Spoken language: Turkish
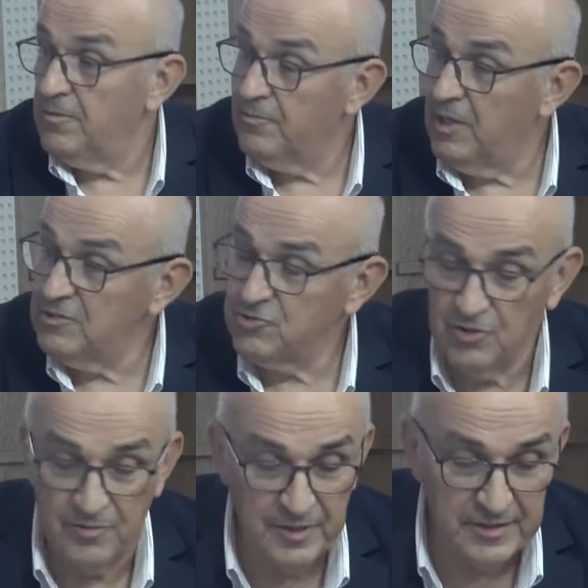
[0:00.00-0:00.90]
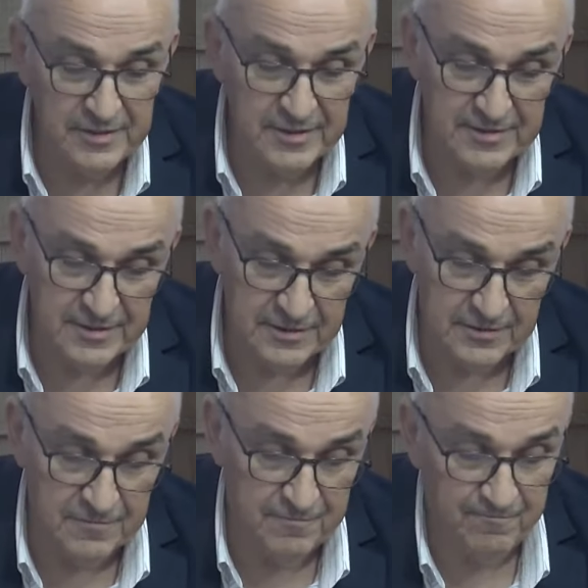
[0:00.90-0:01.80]
Balçova Belediyesi'nin
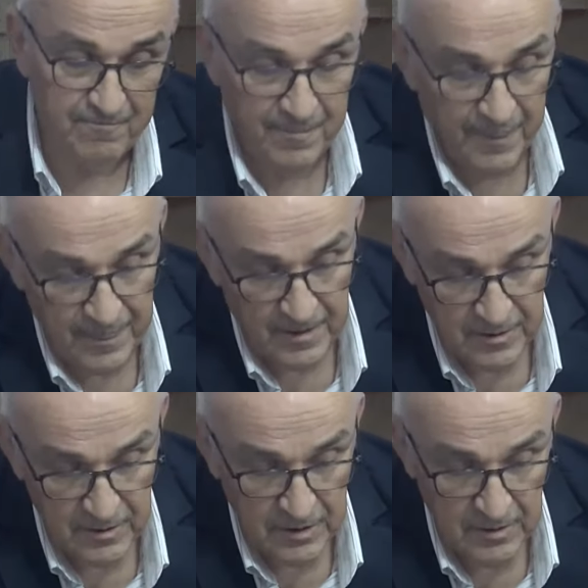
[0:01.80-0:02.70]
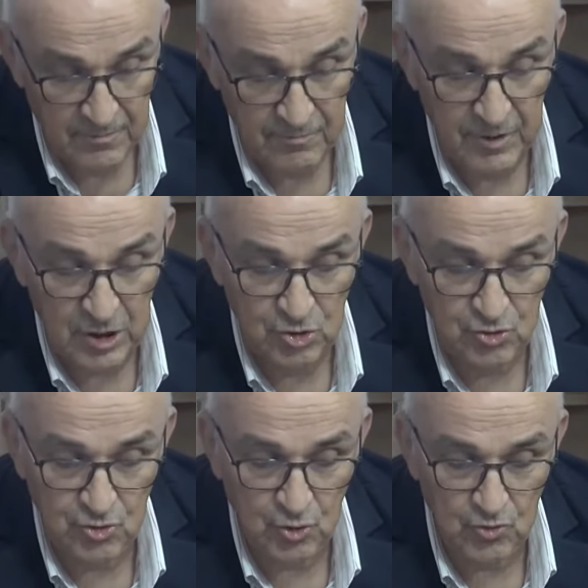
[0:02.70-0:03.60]

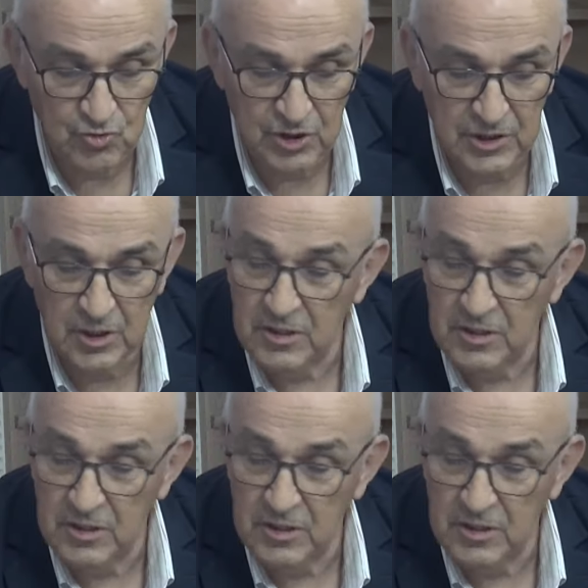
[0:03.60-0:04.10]
532